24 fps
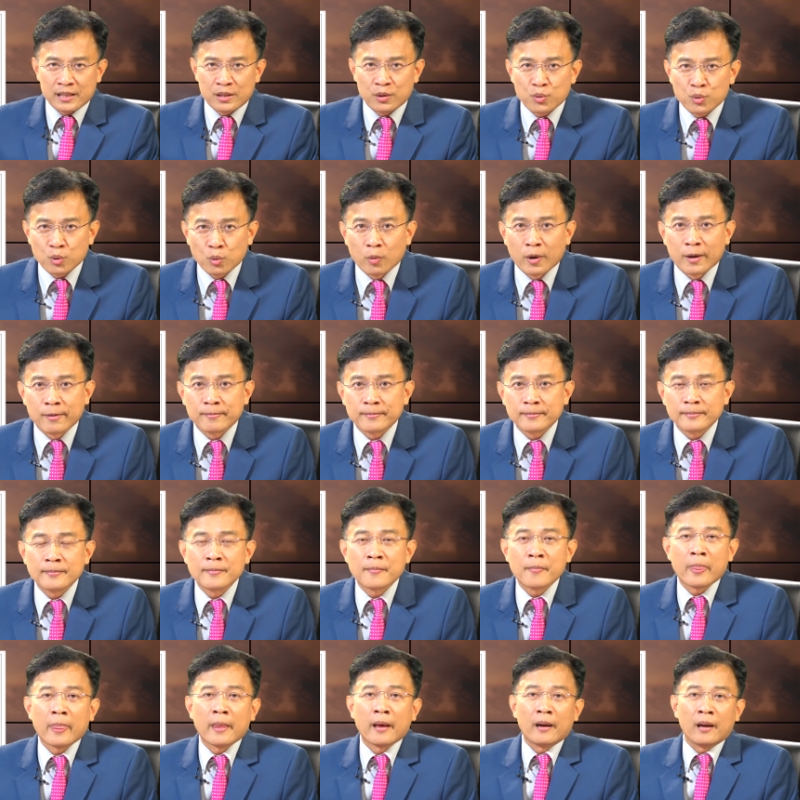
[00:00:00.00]
信去问，
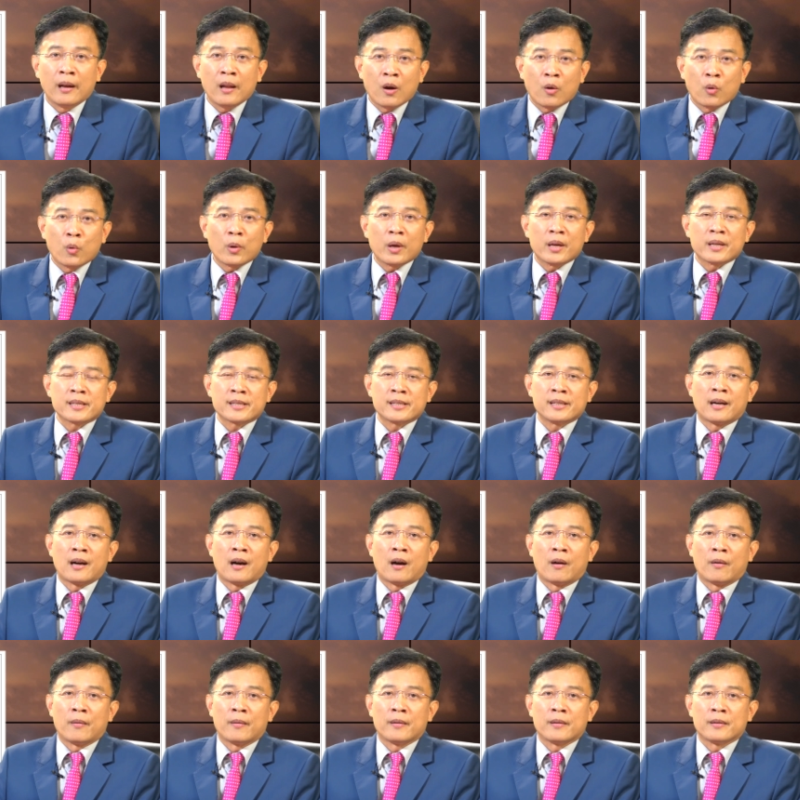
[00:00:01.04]
六月四
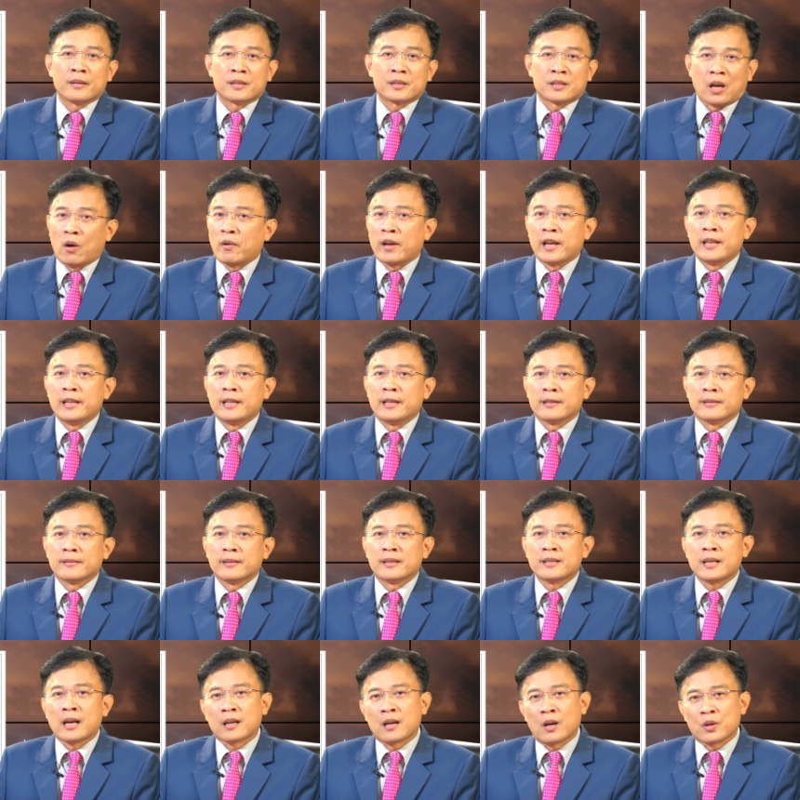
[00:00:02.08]
号找给你，
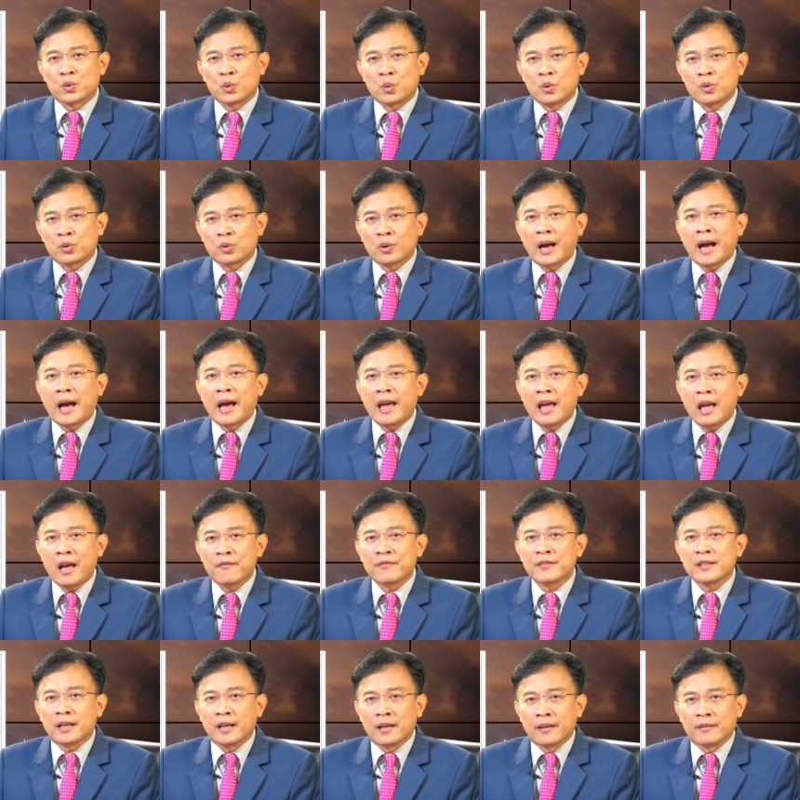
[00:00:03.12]
而且告诉你说，I have
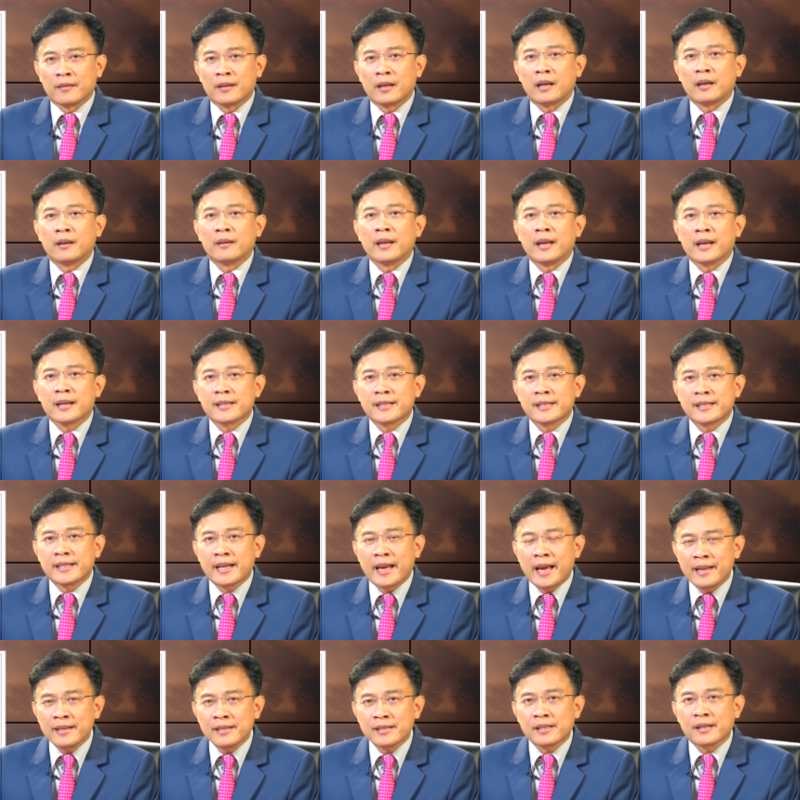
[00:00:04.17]
done a
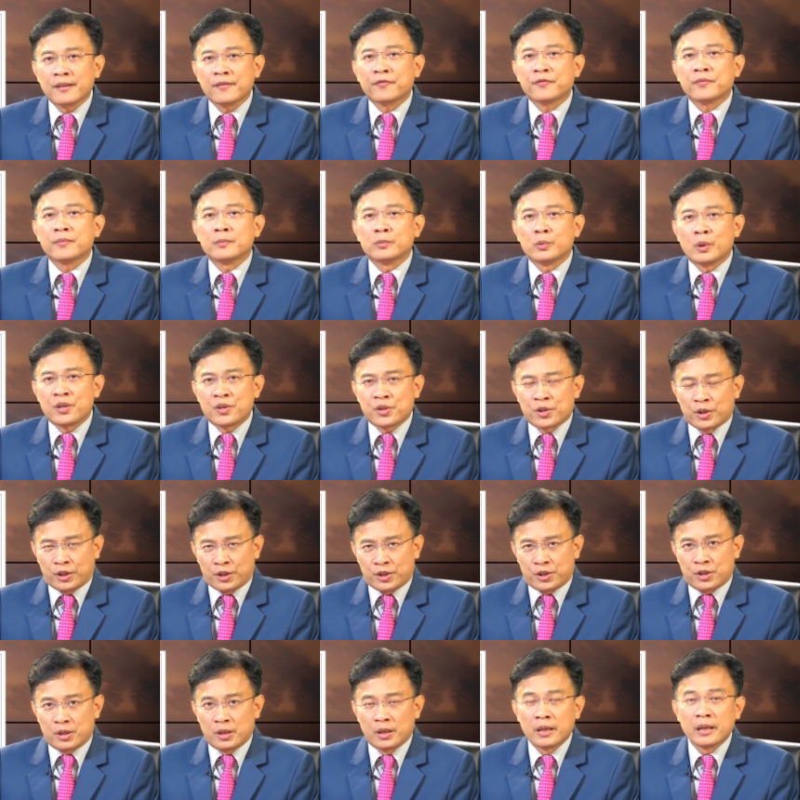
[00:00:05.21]
extensive
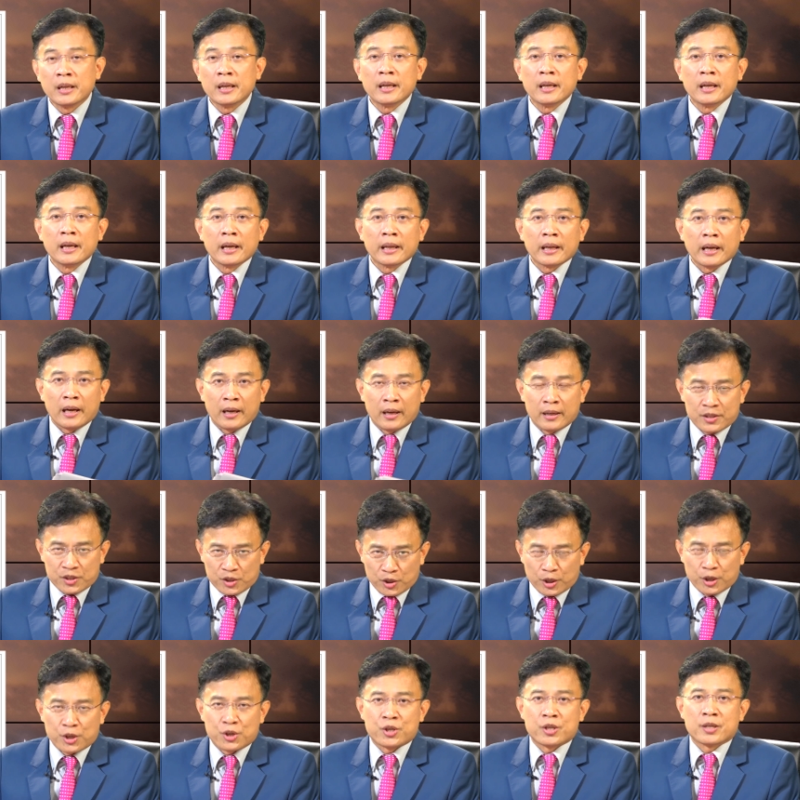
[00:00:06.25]
research，a
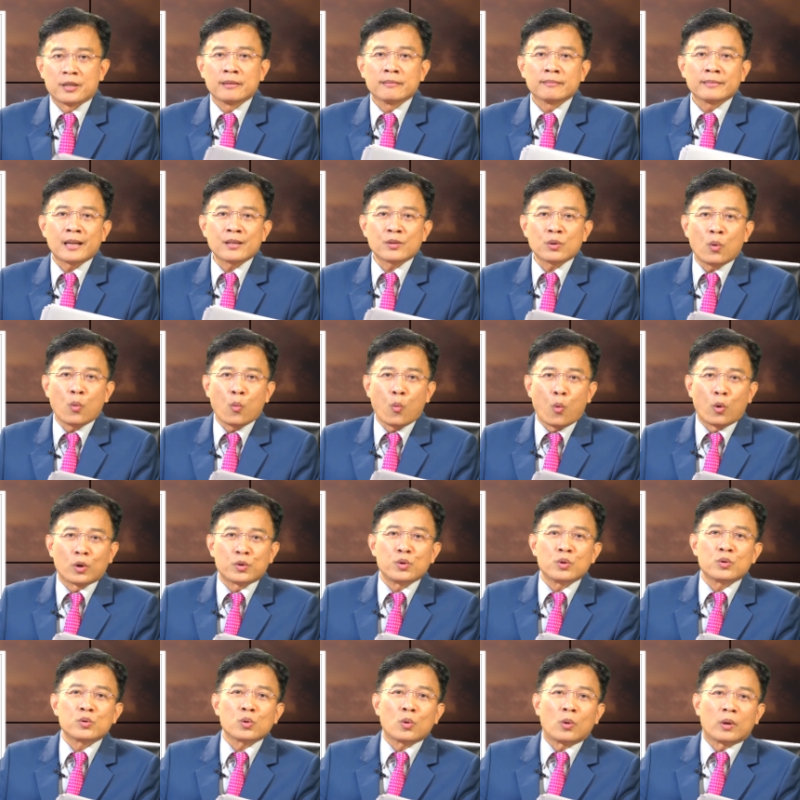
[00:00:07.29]
search。他说我
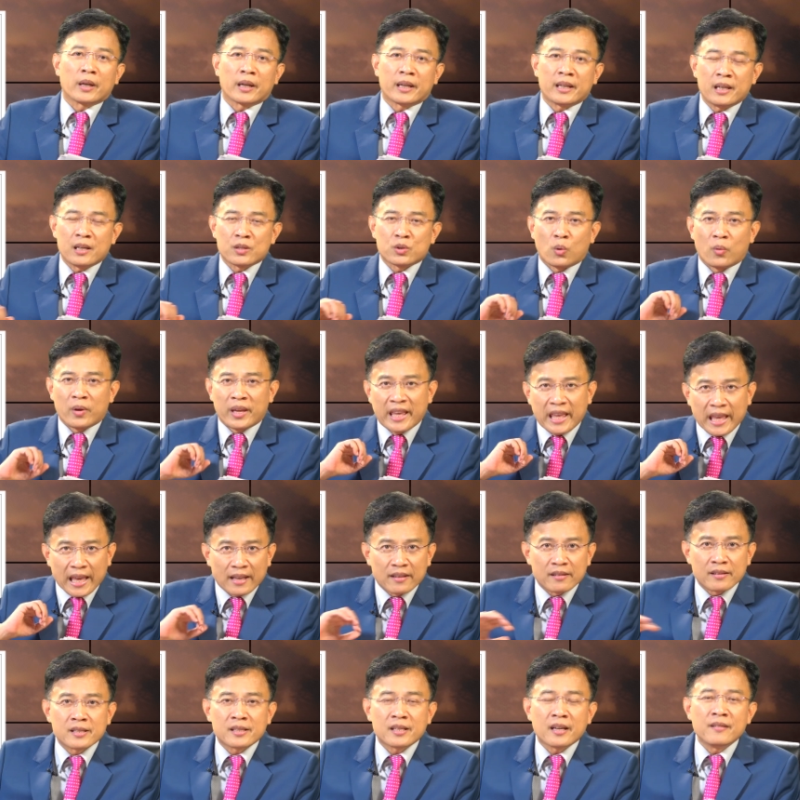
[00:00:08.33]
去做了各种
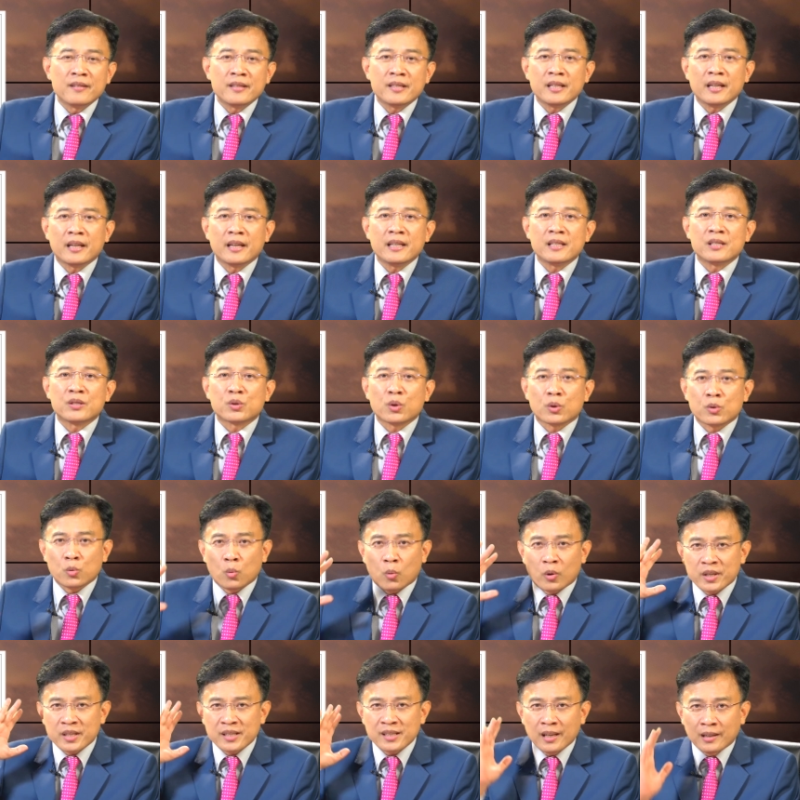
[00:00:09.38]
衍生性，意思就是
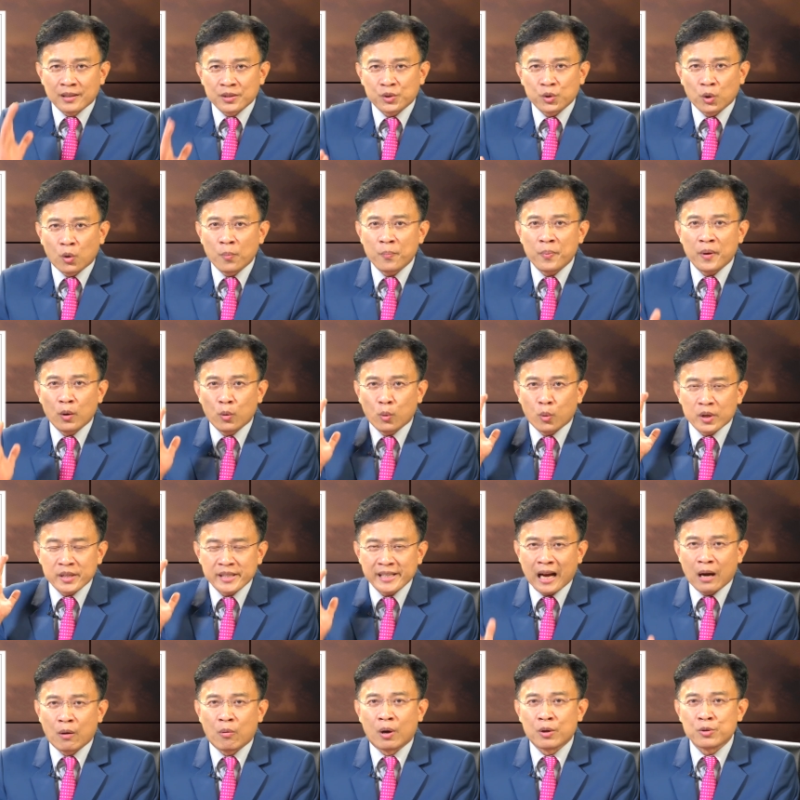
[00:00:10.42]
我上穷碧落
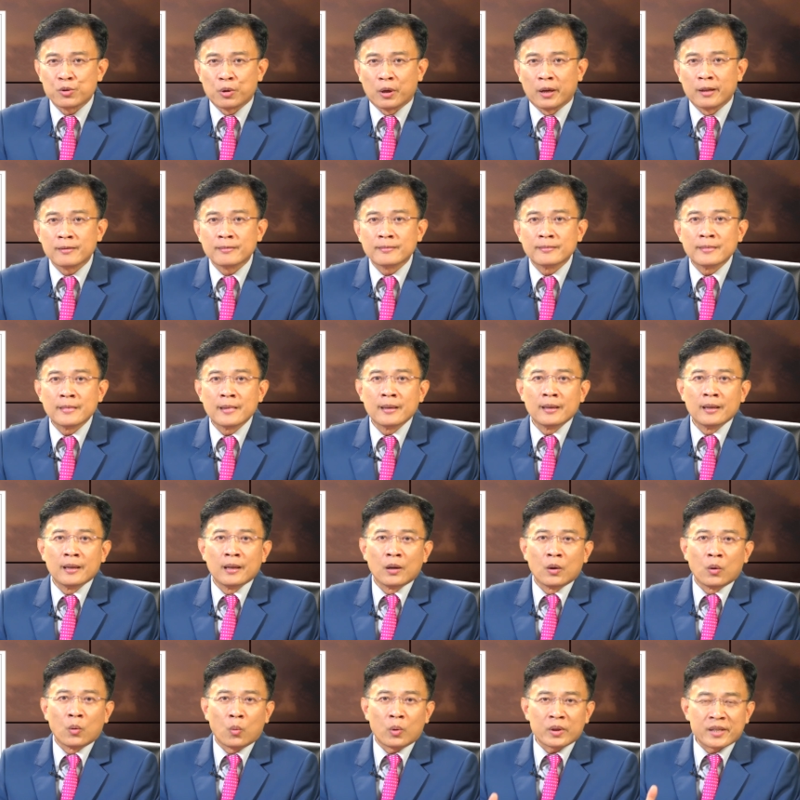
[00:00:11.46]
下黄泉，
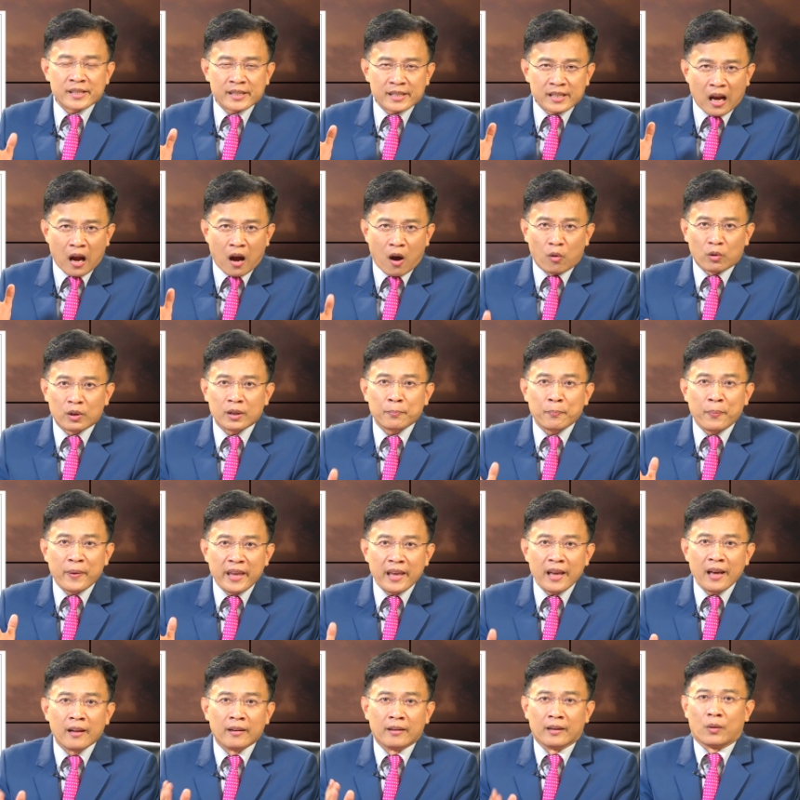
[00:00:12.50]
我找的
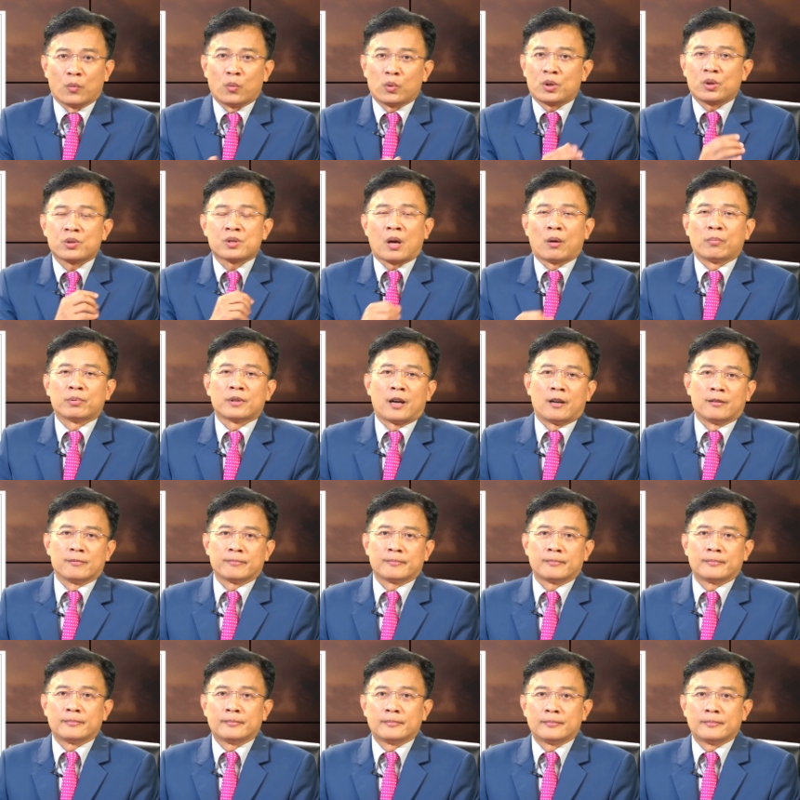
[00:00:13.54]
遍了我都找不到。